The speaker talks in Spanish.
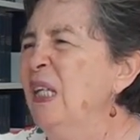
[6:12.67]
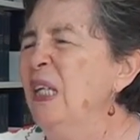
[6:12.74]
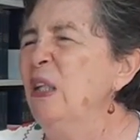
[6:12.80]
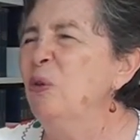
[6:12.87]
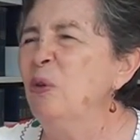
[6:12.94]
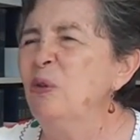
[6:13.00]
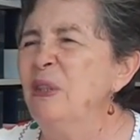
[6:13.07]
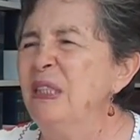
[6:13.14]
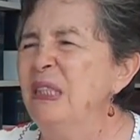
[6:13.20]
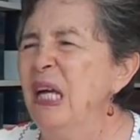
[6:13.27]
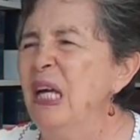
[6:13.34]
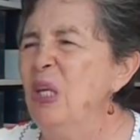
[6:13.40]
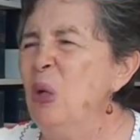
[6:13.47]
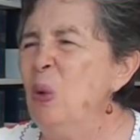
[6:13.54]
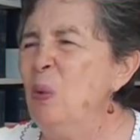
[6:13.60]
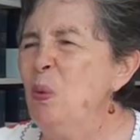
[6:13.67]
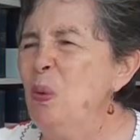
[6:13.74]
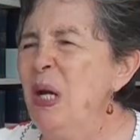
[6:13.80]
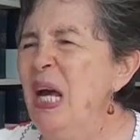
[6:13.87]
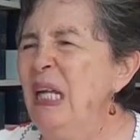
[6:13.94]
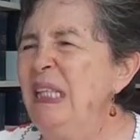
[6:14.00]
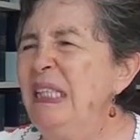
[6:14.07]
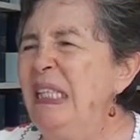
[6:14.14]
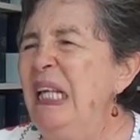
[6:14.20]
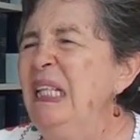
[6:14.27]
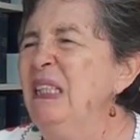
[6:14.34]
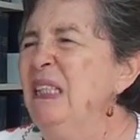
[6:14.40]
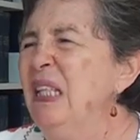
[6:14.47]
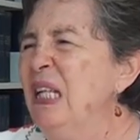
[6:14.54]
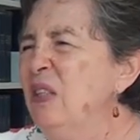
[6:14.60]
Y entonces hay una
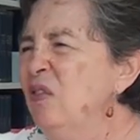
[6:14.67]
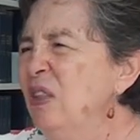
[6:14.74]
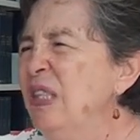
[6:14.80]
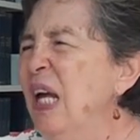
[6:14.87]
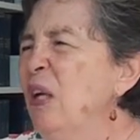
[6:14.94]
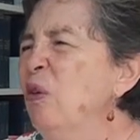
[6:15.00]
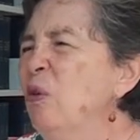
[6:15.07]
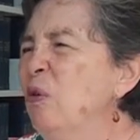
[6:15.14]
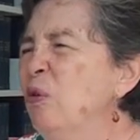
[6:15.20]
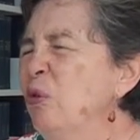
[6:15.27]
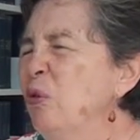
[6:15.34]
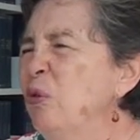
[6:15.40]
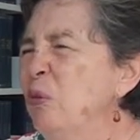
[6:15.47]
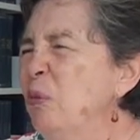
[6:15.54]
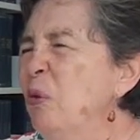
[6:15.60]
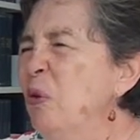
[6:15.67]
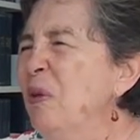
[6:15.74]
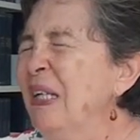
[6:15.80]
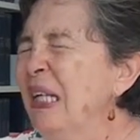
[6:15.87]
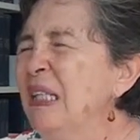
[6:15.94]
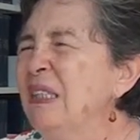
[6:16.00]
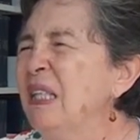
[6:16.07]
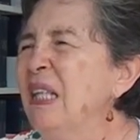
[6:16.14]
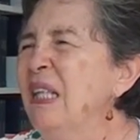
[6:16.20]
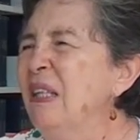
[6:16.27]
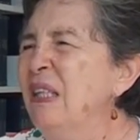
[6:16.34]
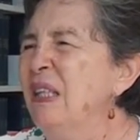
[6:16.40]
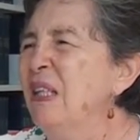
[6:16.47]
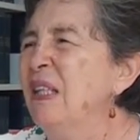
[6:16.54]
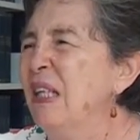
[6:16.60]
tendencia al consumo que se,
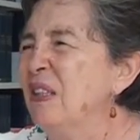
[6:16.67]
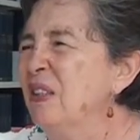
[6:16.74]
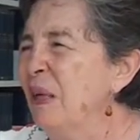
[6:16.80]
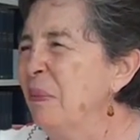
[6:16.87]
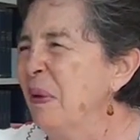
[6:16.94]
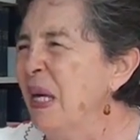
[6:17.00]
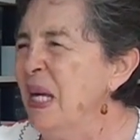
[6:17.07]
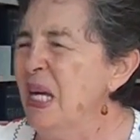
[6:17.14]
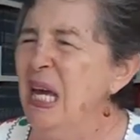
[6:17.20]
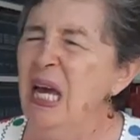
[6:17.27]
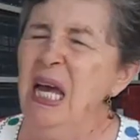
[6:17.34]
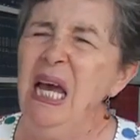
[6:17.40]
que se ve